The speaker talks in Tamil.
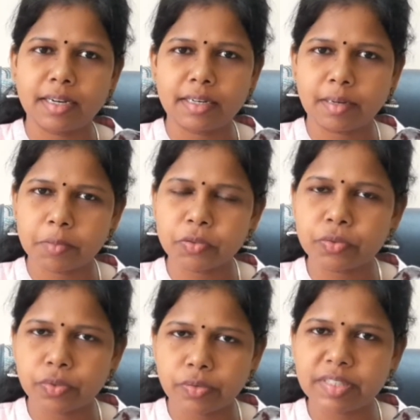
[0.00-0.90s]
நமக்கு ஒரு
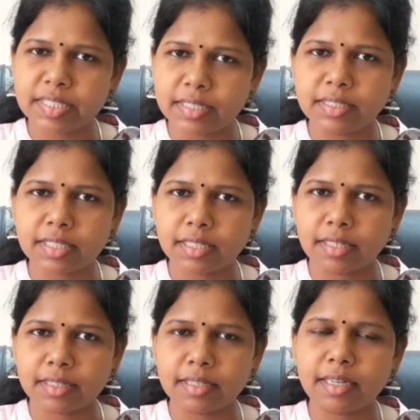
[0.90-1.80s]
உதவி
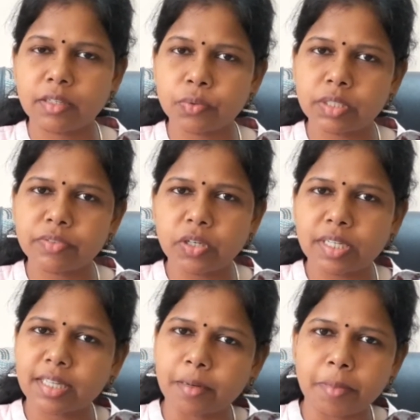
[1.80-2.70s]
செஞ்சாங்கனாக்கா அந்த
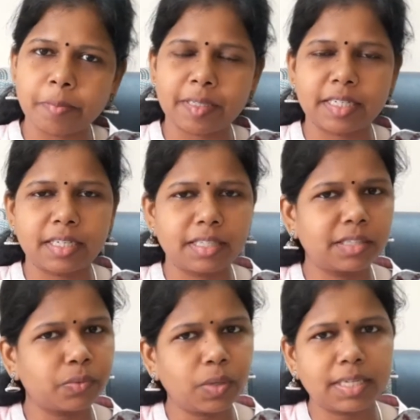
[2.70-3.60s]
உதவியோட தன்மை பார்த்திங்கன்னா
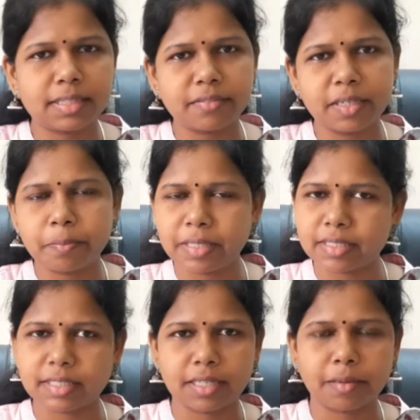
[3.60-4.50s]
இந்த உலகத்தை விட
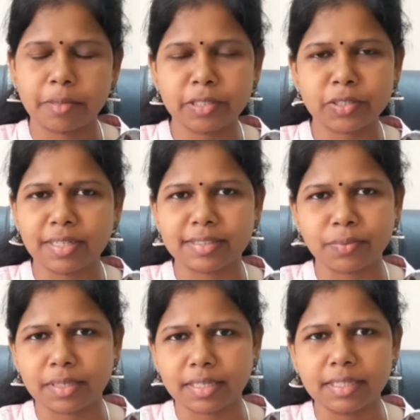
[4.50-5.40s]
பெருசு அப்படின்னு சொல்லி
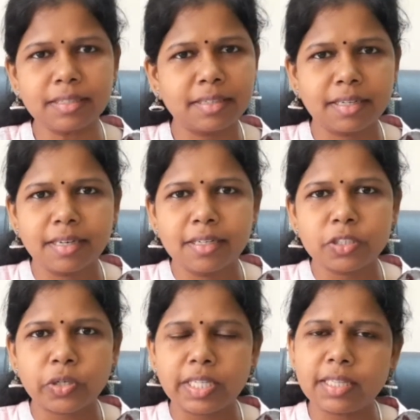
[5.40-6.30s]
சொல்கிறாங்க
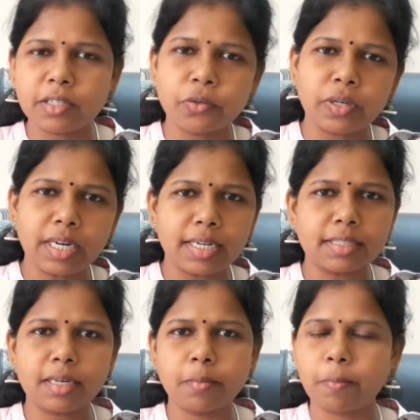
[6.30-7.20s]
ஸோ இந்த
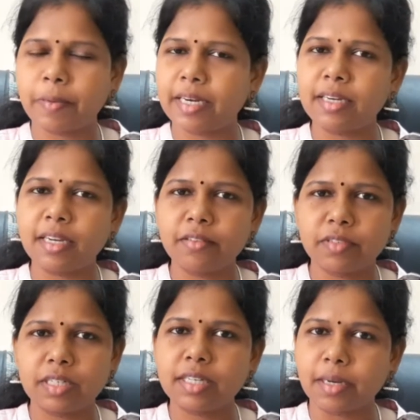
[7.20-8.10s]
குரல்லேருந்து நம்ம பேரண்டிங்
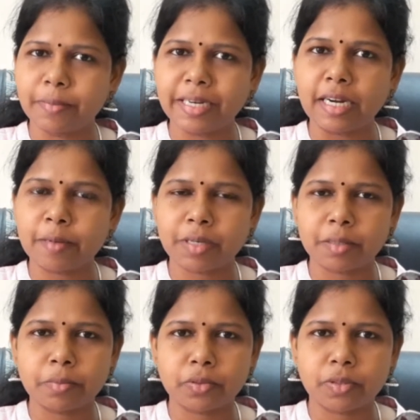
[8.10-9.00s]
வேர்ல்டுக்கு எப்படி ரிலேட் பண்ண
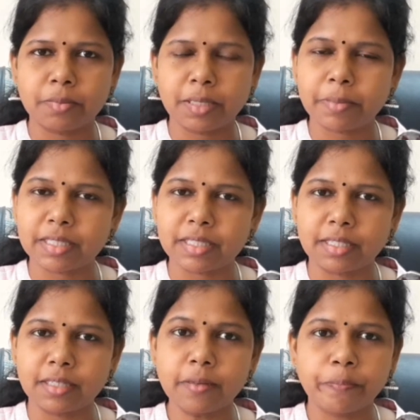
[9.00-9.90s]
போகிறோம் அப்படின்னு பார்த்திங்கன்னா